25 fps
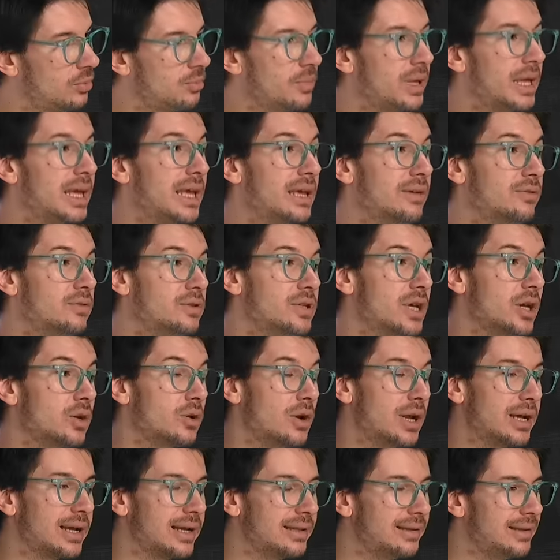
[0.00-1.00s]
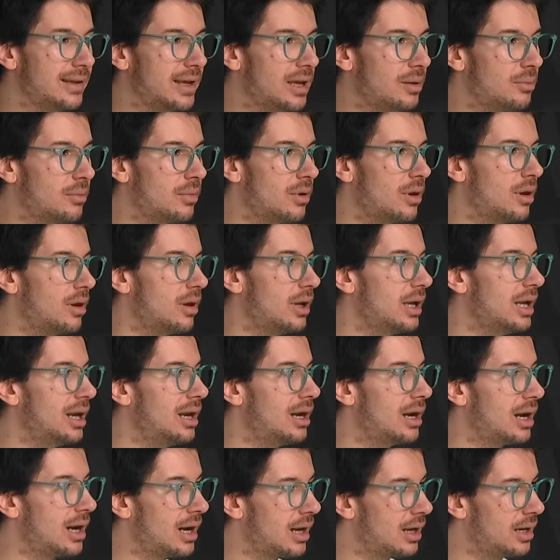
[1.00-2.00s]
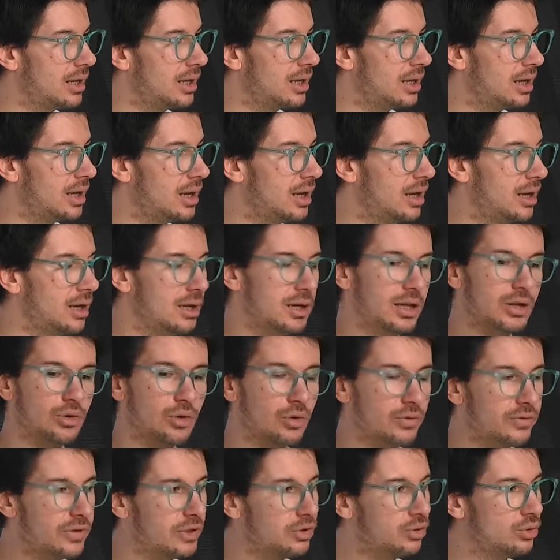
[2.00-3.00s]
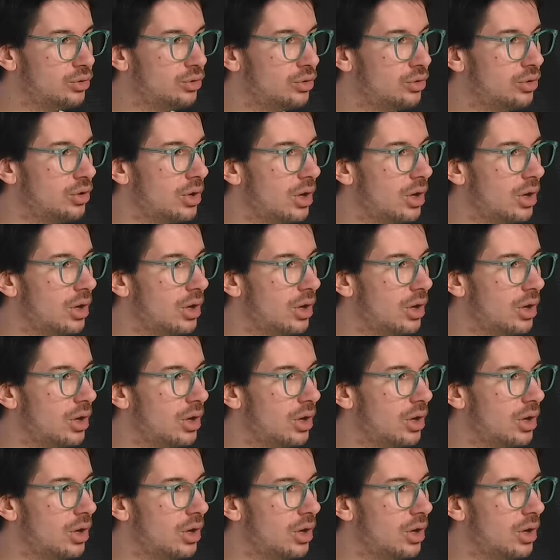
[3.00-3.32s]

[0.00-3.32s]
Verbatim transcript: mais il faut dire que la KTM et la Harley les gros V2 ah à